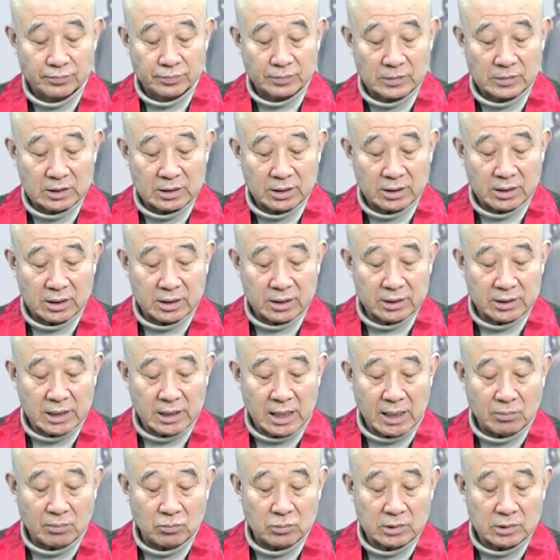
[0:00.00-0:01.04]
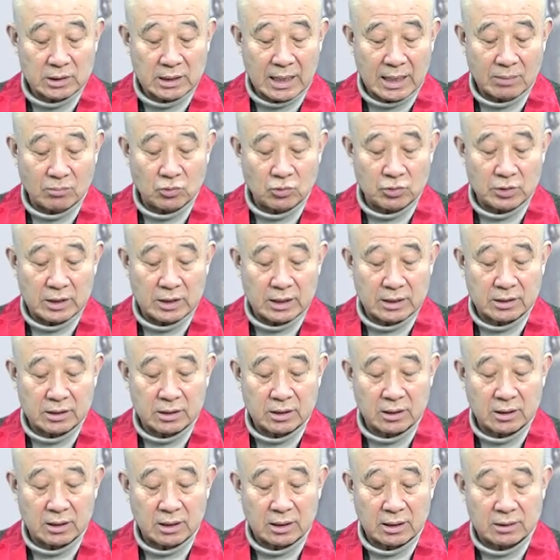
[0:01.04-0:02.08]
그러니까 사, 사문이나
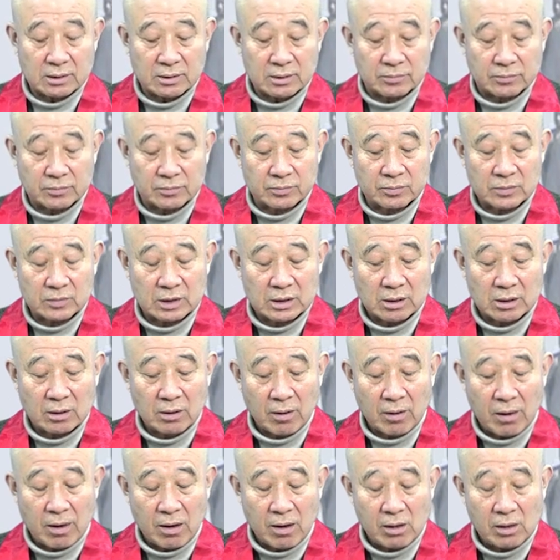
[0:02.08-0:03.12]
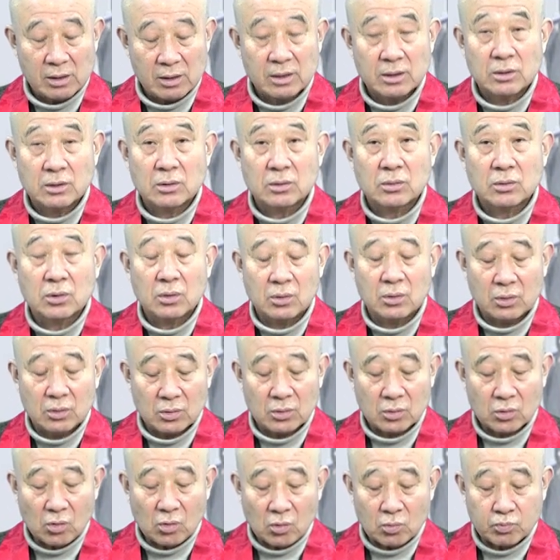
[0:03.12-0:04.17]
승가는
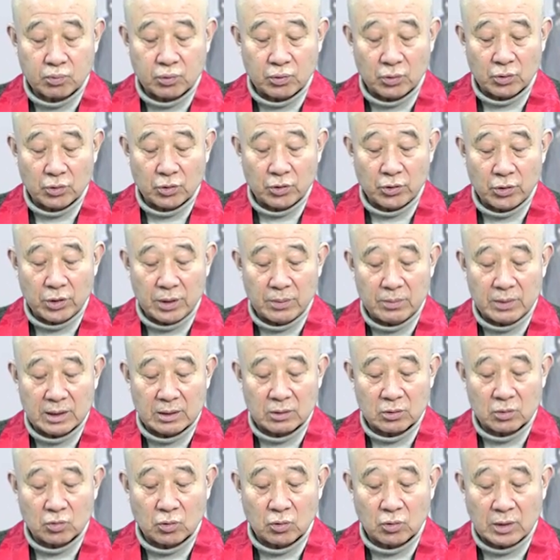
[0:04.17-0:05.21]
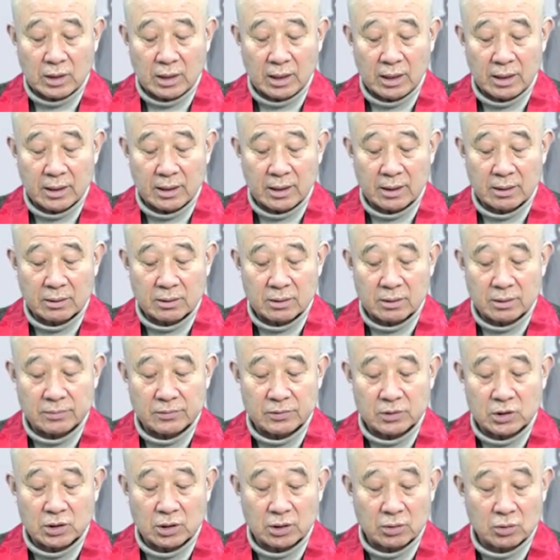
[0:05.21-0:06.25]
또 꼭 불교에만
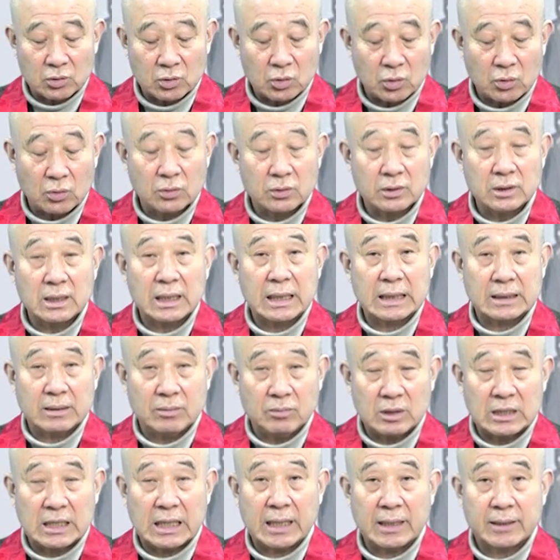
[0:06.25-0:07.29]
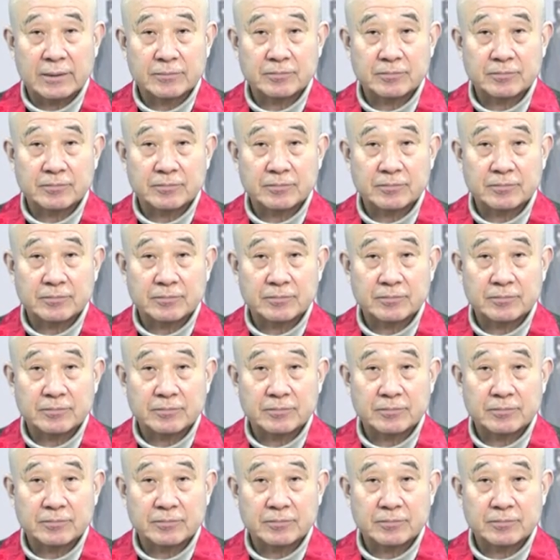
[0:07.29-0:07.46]
국한했던 전통은 아닙니다.